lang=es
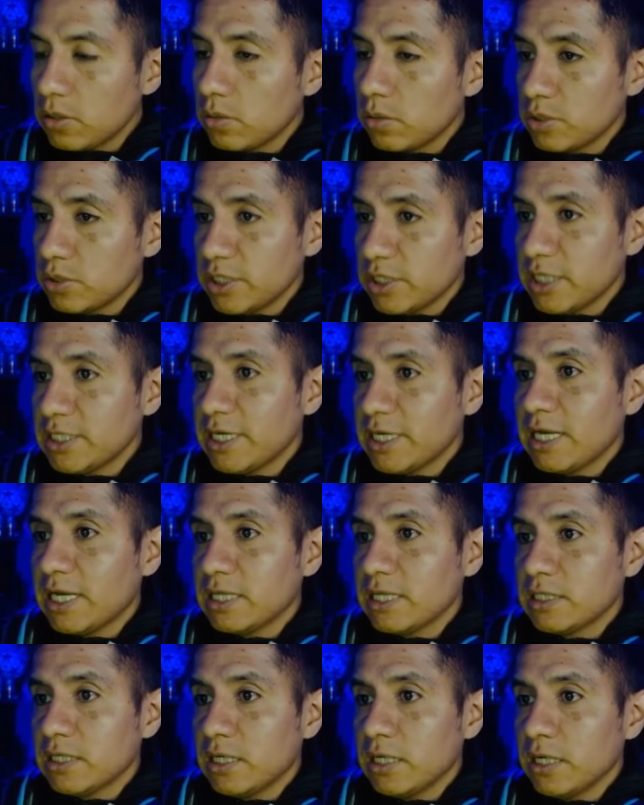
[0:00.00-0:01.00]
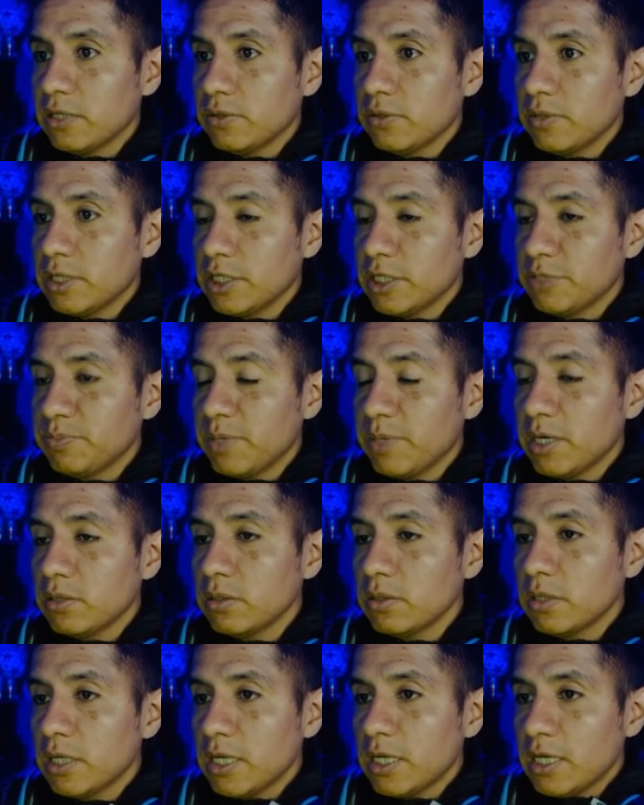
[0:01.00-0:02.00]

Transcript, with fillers: ¿Cómo se hace? Cancelando el disparo.